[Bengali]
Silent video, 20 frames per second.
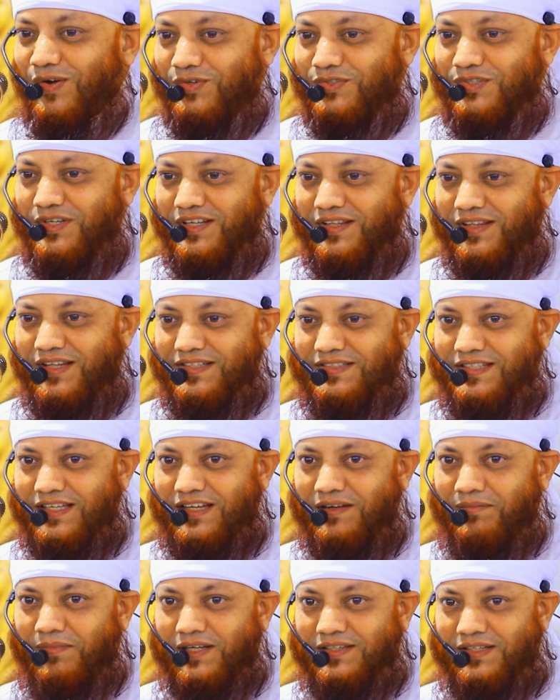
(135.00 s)
লজিং দিছে
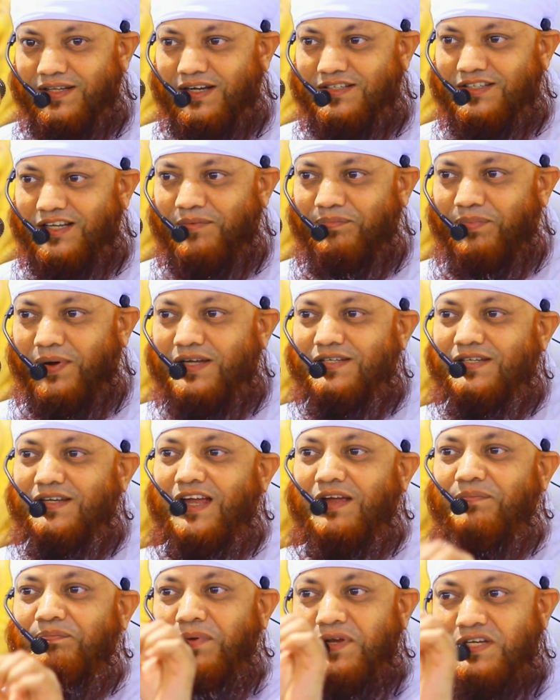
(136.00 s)
মাদ্রাসার পাশে
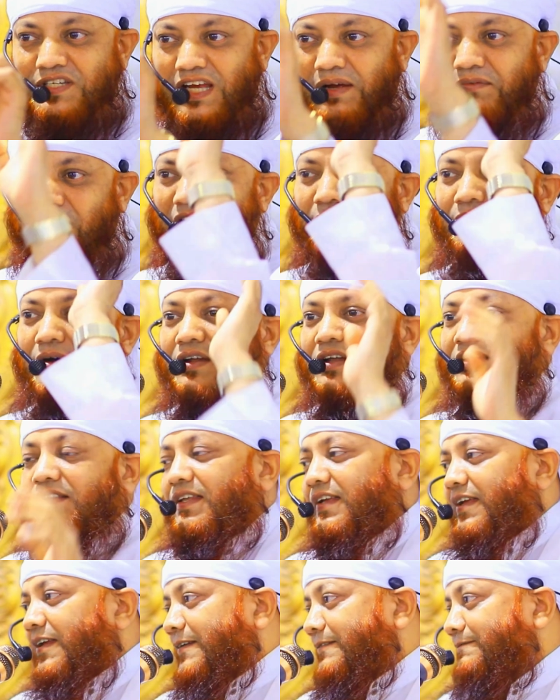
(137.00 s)
এক পিস সাহেবের
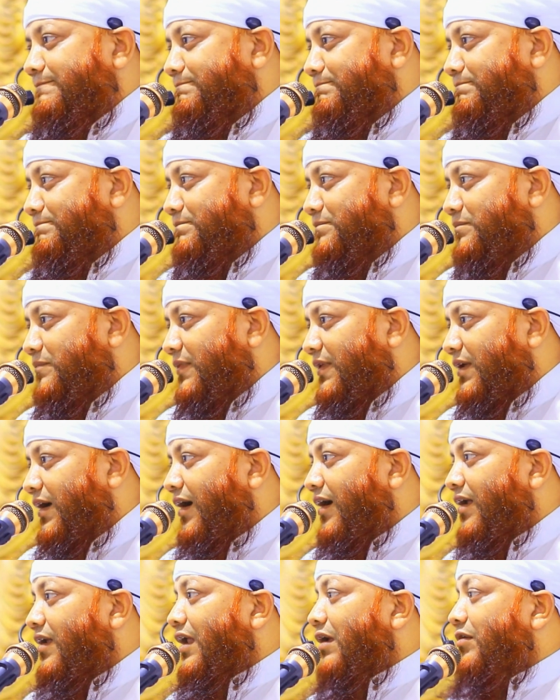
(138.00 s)
বাড়িতে
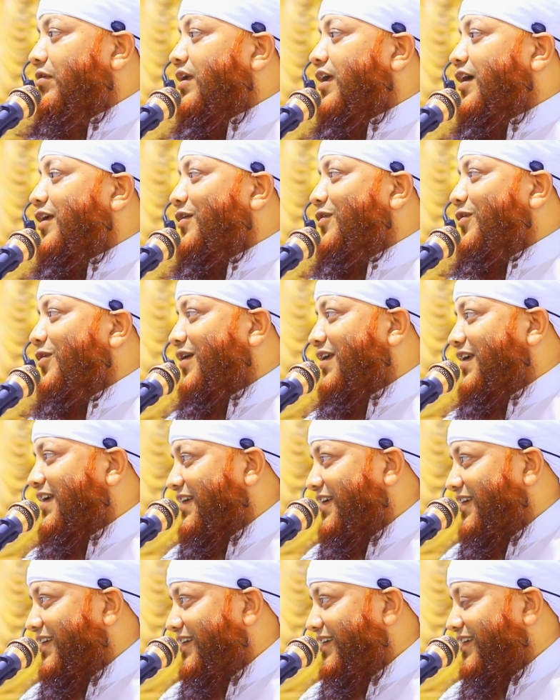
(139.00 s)
আল্লাহওয়ালার ঘরে
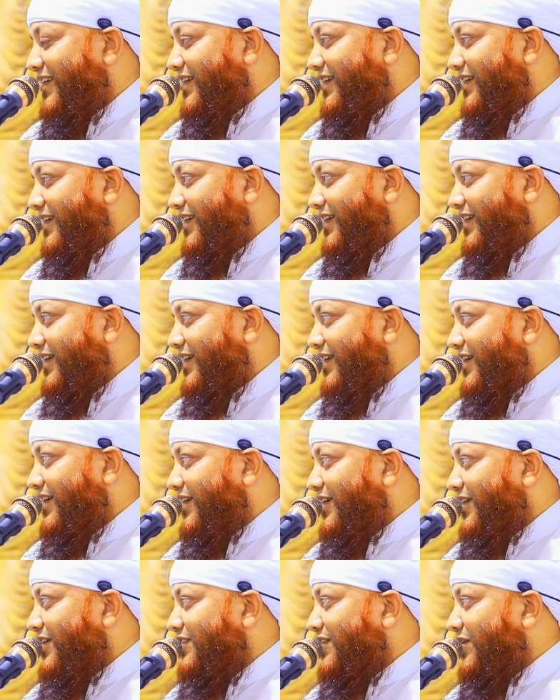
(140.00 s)

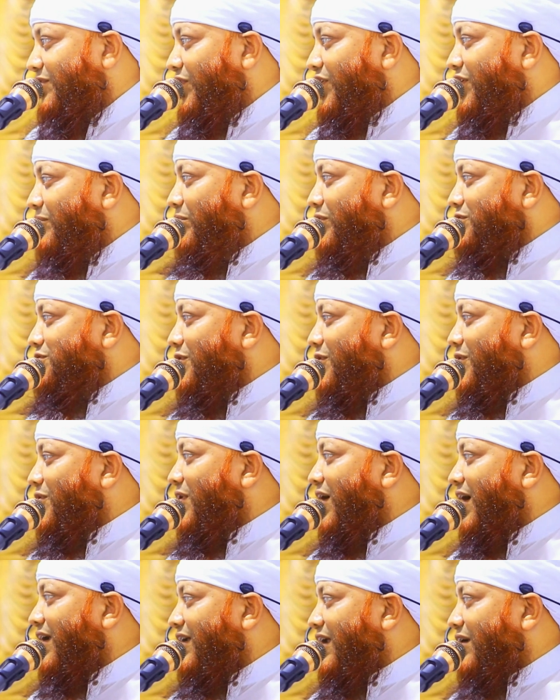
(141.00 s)
তো ওই বুজুর্গ
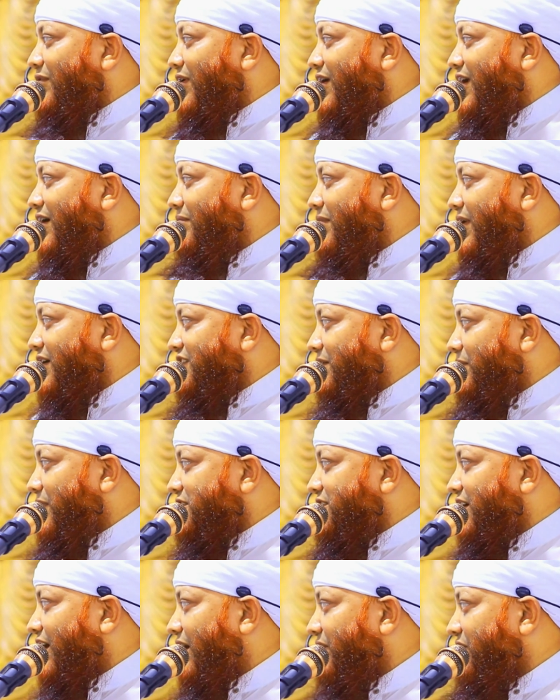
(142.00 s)
আল্লাহওয়ালা মাঝে
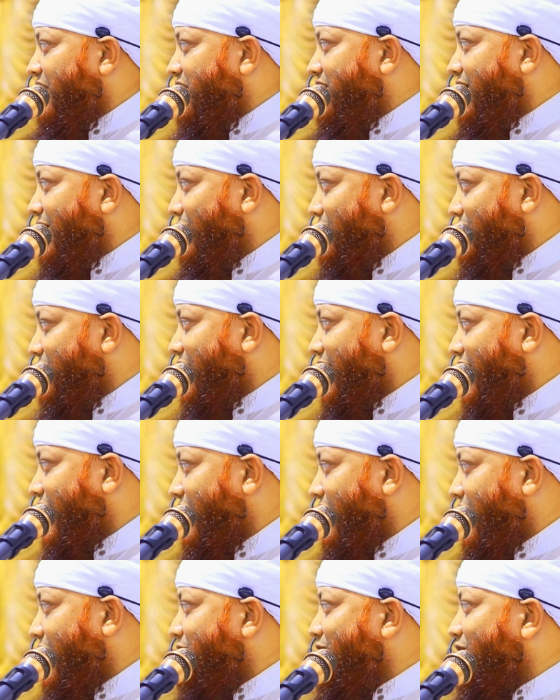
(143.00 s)
মাঝে হাবিজ্জে হুজুরকে
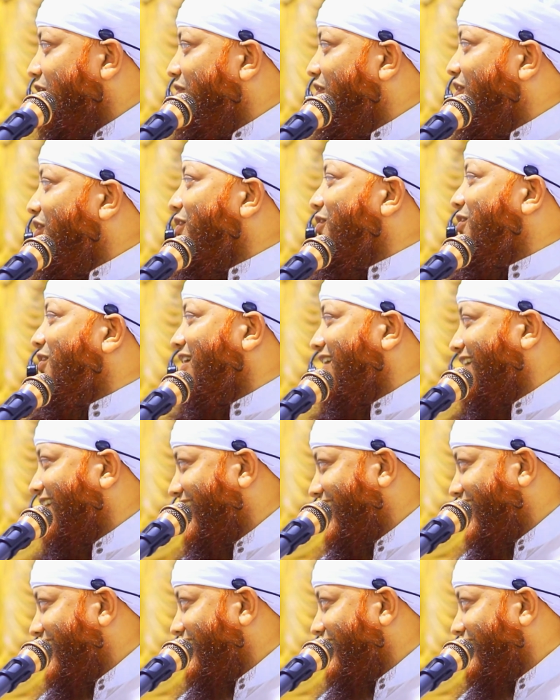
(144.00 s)
নিয়ে সফর করে
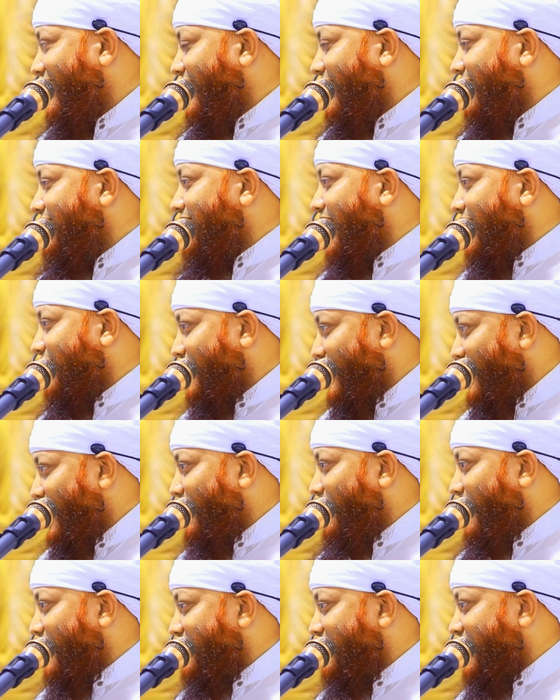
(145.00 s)
ছাত্র
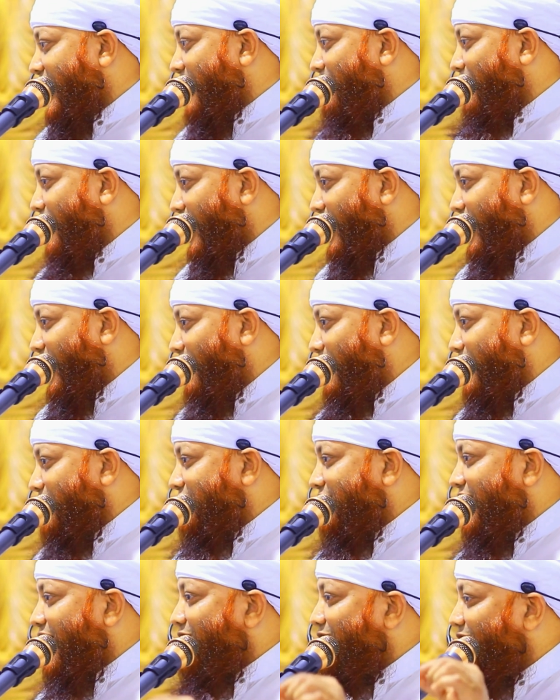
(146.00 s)
অবস্থায় পড়া
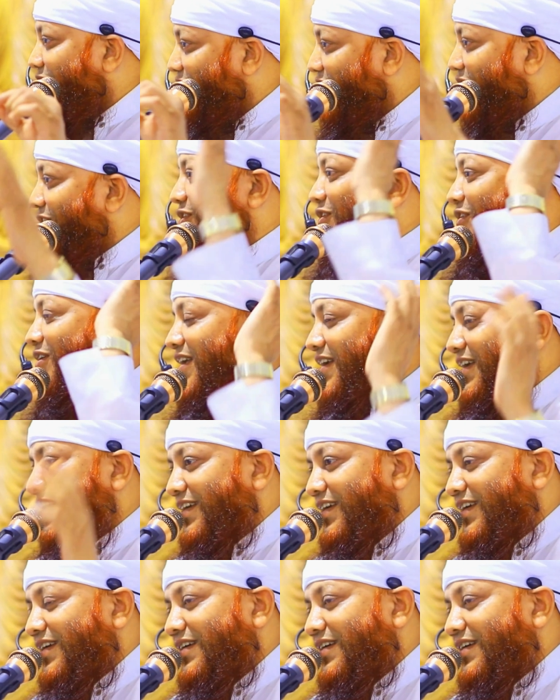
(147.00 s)
অবস্থায় সফর করে